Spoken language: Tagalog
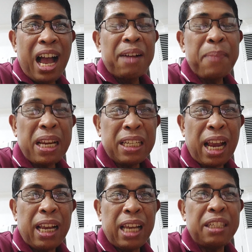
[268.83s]
Ang may
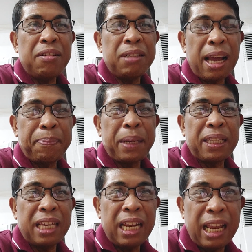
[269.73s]
sakit yung
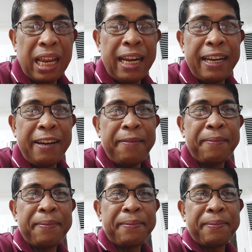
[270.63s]
dapat hinihil.
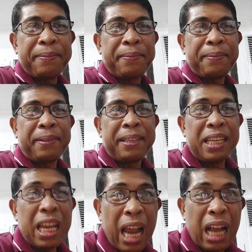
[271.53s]

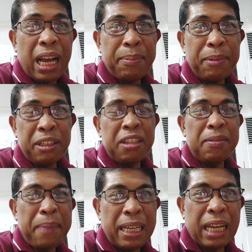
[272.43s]
Ginagamot
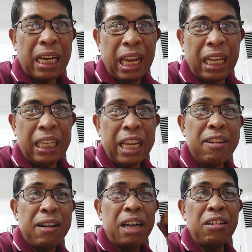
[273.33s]
yung may sakit.
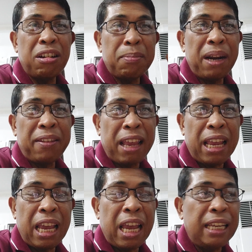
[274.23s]
Yun ang normal
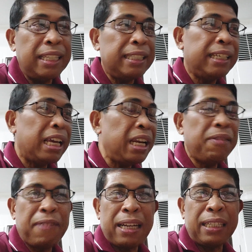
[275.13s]
thinking. And
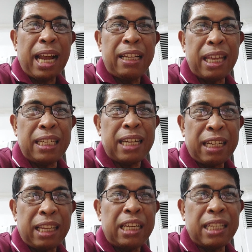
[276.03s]
in fact, that is
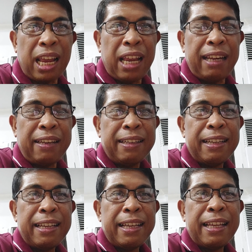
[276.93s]
the teaching
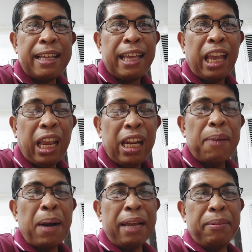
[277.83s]
in
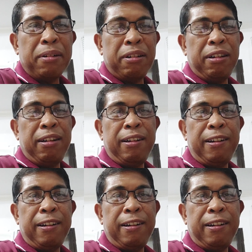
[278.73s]
the Bible.